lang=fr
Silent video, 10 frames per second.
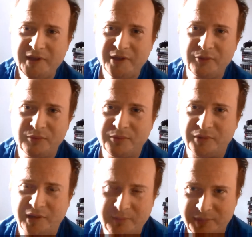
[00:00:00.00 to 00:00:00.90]
Et eh bien salut tout le
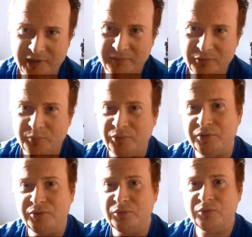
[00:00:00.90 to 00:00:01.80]
monde et bienvenue
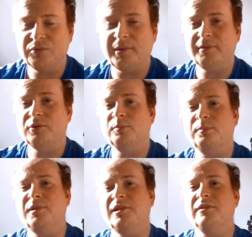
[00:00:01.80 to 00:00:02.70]
pour une toute nouvelle vidéo
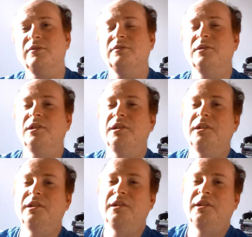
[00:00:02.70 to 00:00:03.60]
bilan.
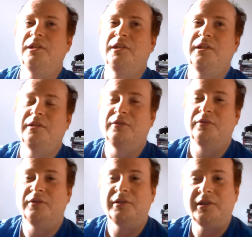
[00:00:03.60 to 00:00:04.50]

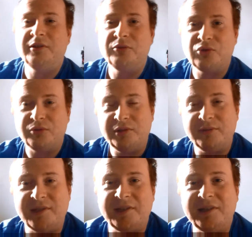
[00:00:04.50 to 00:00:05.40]
Et
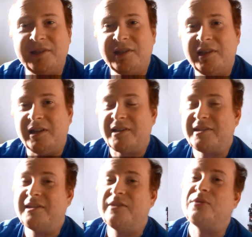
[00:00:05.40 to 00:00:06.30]
aujourd'hui on va s'attaquer à
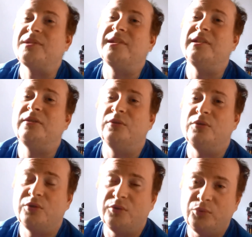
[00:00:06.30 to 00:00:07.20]
la saison 7
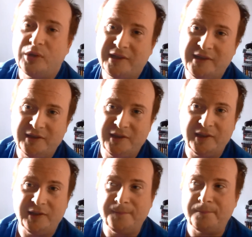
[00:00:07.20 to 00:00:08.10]
de The Walking
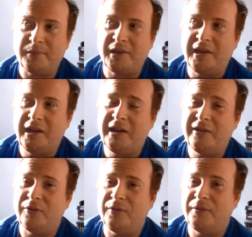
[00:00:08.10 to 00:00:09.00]
Dead.
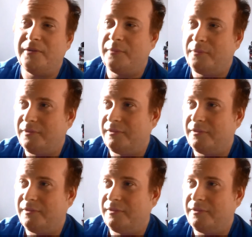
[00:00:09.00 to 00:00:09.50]
Alors,